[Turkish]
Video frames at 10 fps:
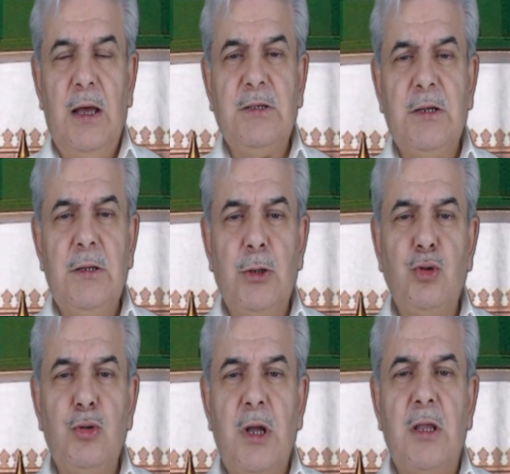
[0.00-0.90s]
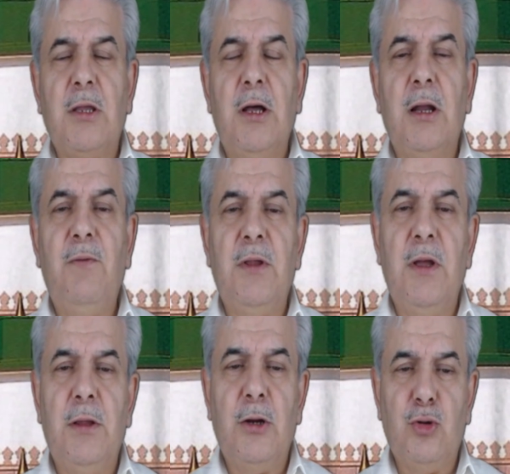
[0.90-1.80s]
Aslında sünneti tarif
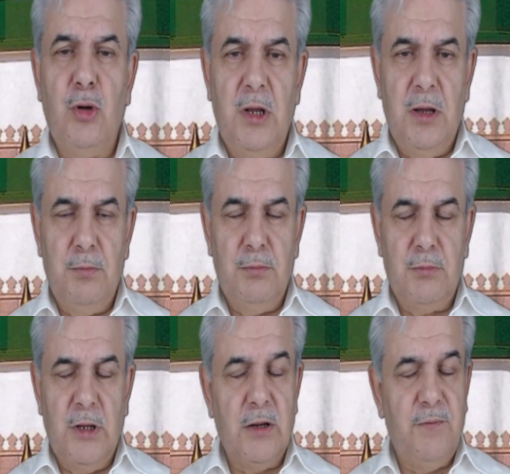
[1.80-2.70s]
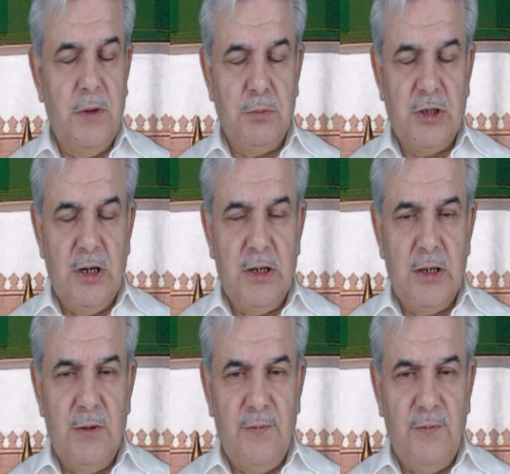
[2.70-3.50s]
edenler şöyle tarif etmişlerdir.